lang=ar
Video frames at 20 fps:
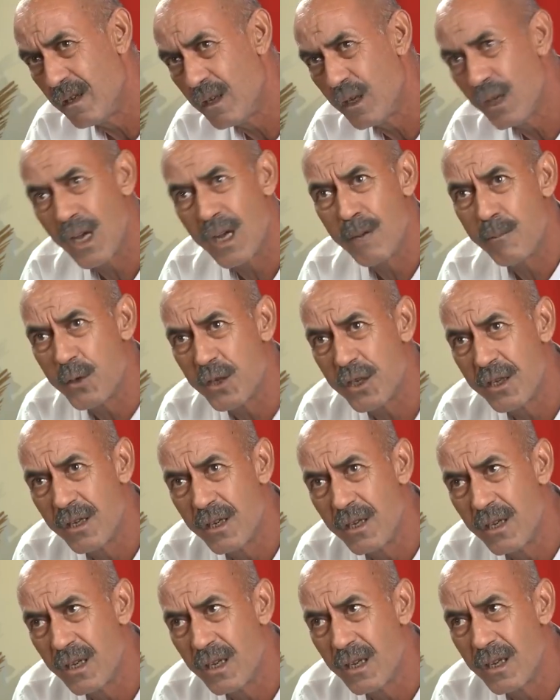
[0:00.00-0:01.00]
يخربش
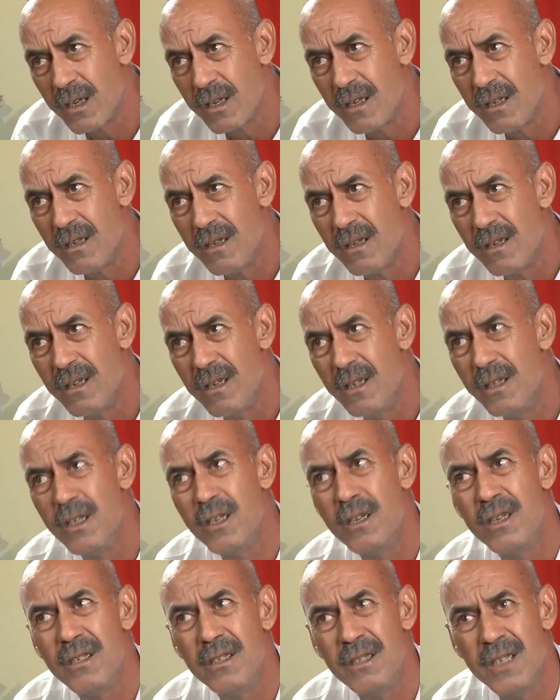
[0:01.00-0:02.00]

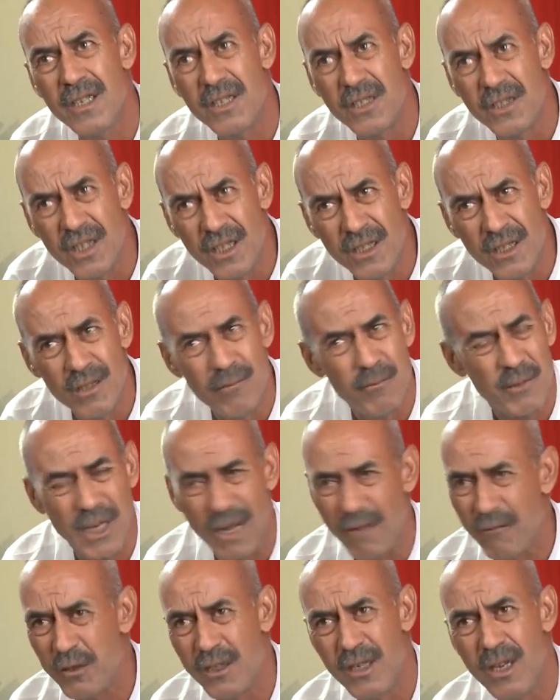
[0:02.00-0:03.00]
يدير تاع السدد مش
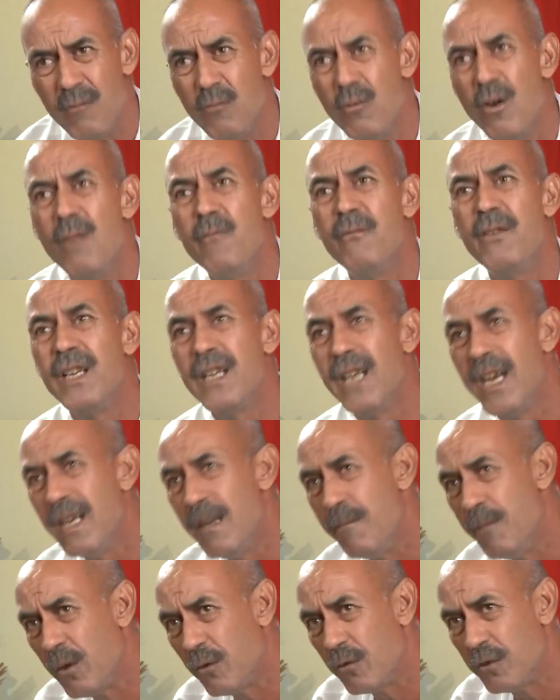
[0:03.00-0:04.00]
عارف شيء المهم في القايله ما